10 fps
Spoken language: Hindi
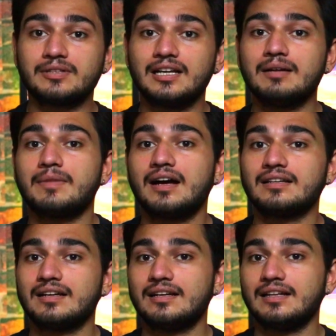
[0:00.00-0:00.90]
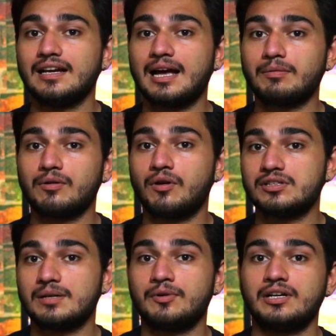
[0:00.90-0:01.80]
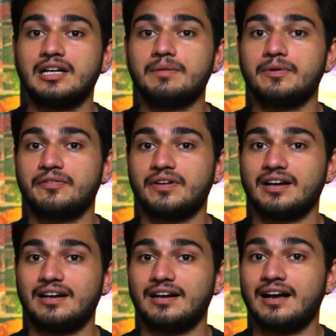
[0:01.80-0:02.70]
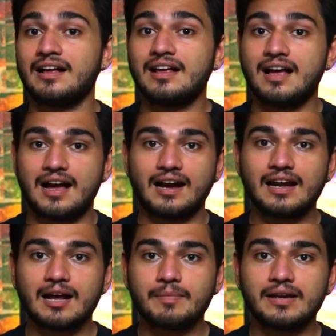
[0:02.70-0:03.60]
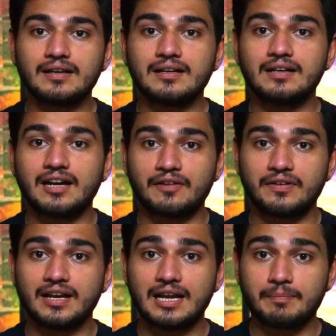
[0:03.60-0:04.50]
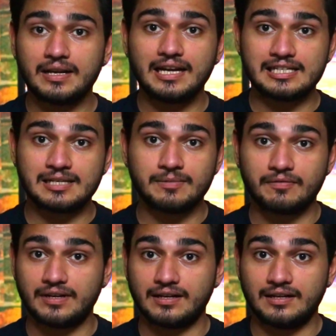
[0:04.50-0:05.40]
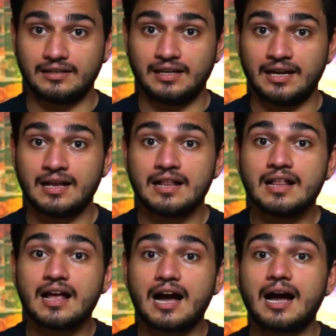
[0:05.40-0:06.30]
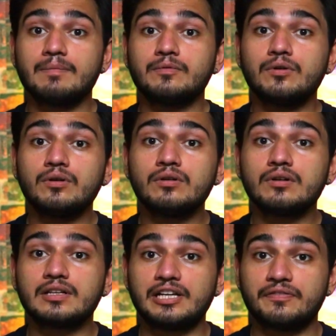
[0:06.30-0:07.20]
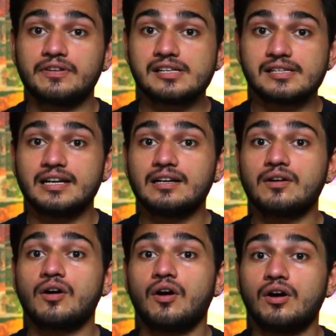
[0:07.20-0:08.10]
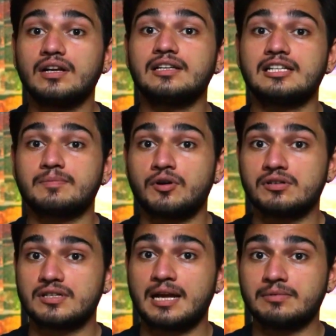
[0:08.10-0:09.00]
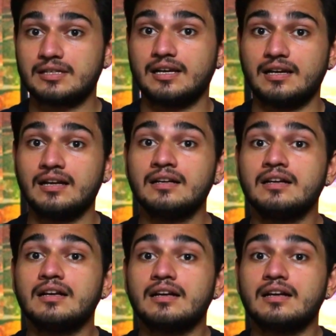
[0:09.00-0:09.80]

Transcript: अब चलिए बात कर लेते हैं कि आपको कौन सा मॉनिटर प्रीफर करेगा अगर आप एक ग्राफिकल एप्लीकेशन पर वर्क करते हैं आपको रिफ्रेश रेट और रिस्पांस टाइम से ज़्यादा